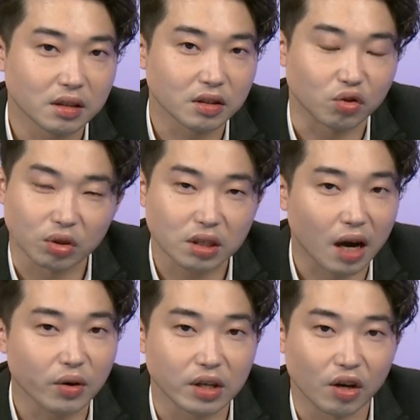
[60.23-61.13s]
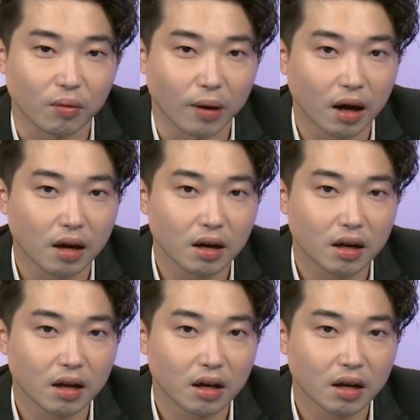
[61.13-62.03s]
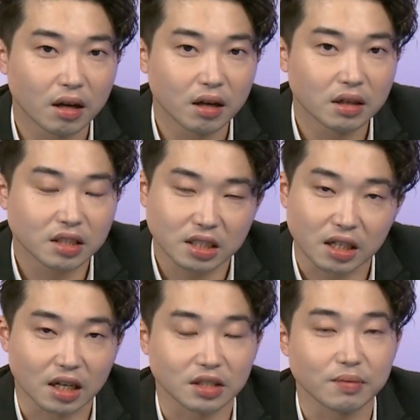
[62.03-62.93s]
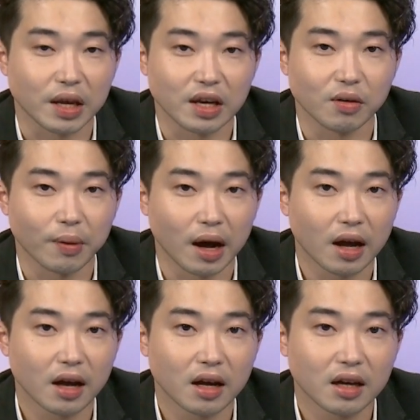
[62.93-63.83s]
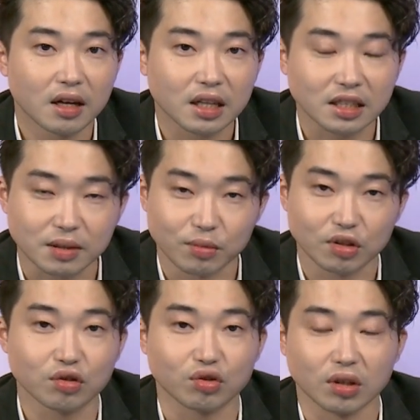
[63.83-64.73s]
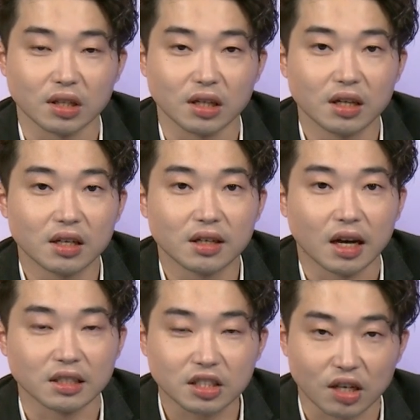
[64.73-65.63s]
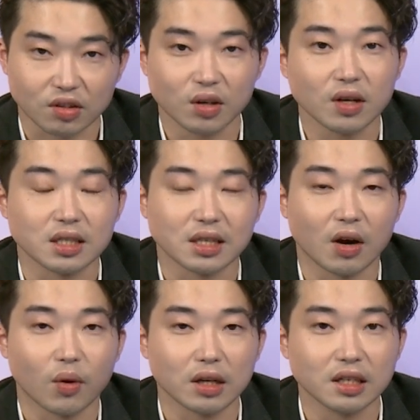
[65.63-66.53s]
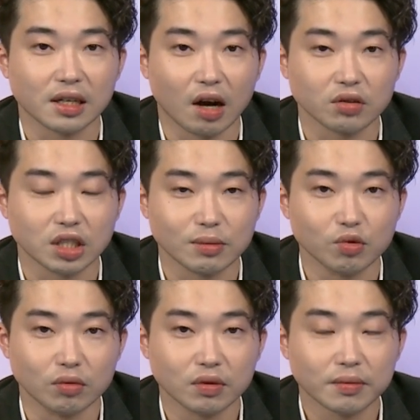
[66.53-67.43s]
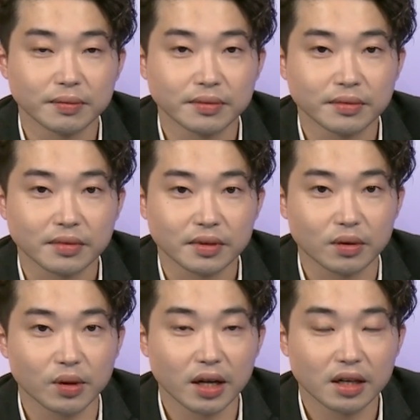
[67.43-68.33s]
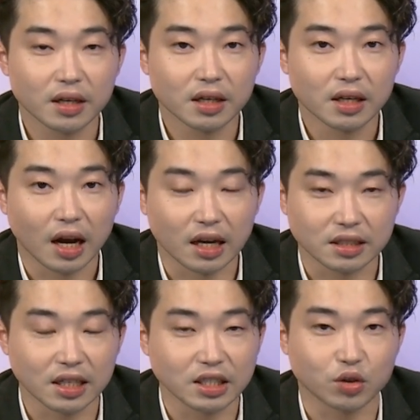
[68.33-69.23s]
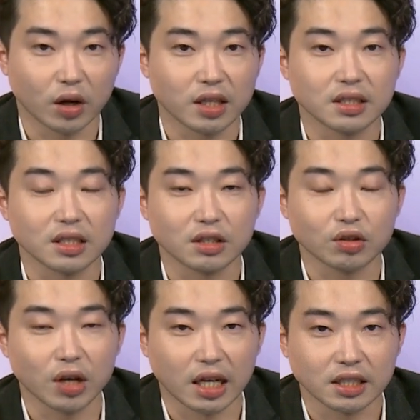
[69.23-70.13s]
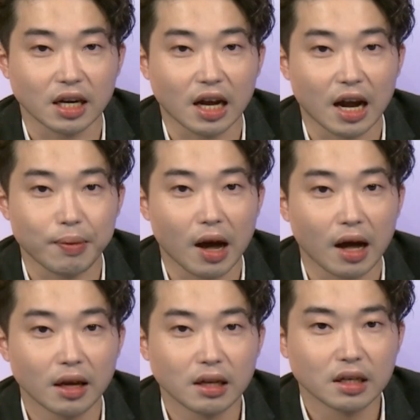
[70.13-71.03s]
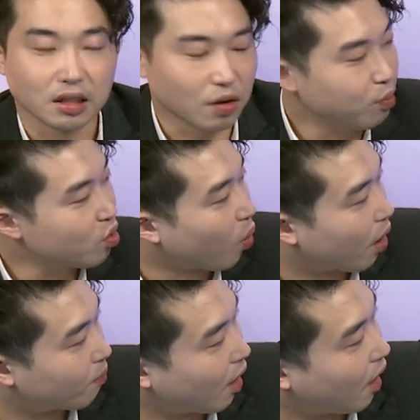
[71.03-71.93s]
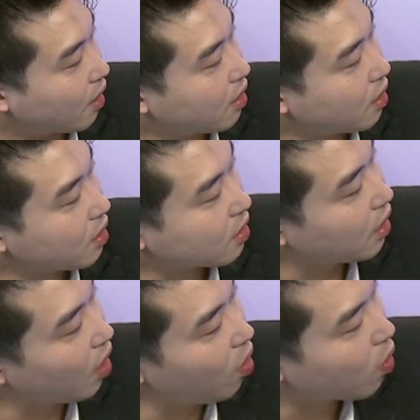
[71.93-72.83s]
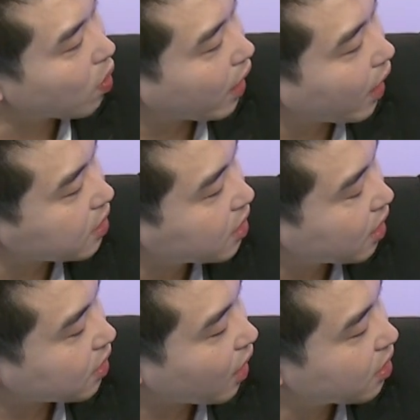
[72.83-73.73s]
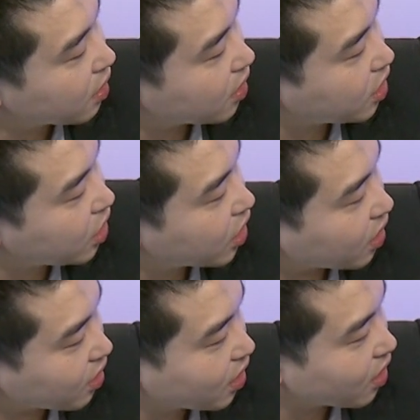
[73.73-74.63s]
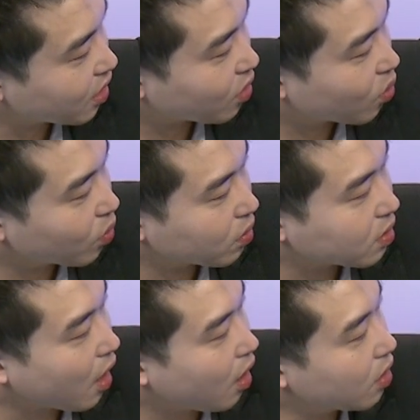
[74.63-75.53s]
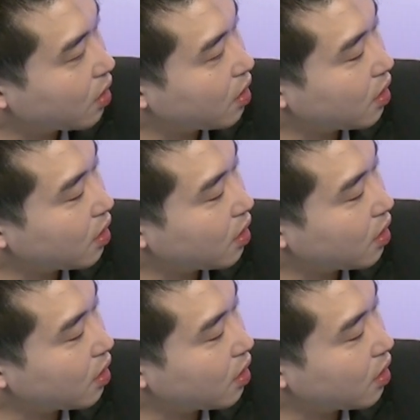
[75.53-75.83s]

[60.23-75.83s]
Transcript: 你觉得他会有吗？显然是没有吧。他什么时候学的？还是小时候很常玩乐高积木，对不对？还是很喜欢这个去海上开趴都不管嘛。但后来他竟然担任了浅见国造